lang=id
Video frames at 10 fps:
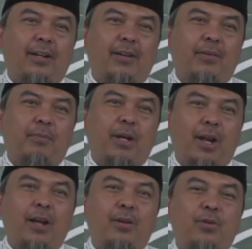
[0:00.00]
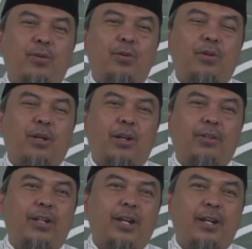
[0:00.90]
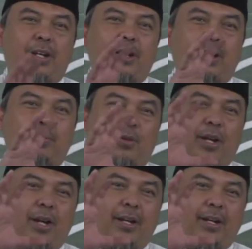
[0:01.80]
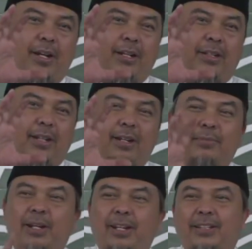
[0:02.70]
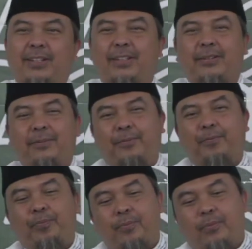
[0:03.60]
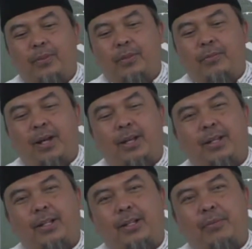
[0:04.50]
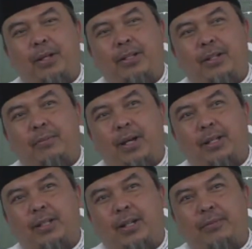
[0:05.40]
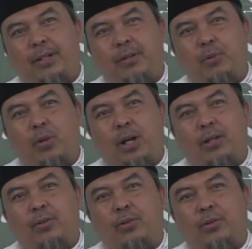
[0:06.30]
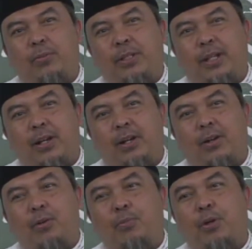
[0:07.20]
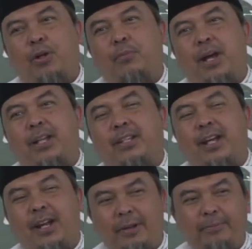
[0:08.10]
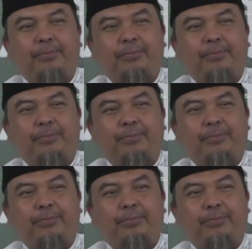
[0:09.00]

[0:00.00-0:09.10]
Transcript: berlaku kalau tidak ada dalam Quran, nanti dalam hadis. Makanya kita belajar bahasa Arab ini bukan untuk bisa ngobrol bahasa Arab.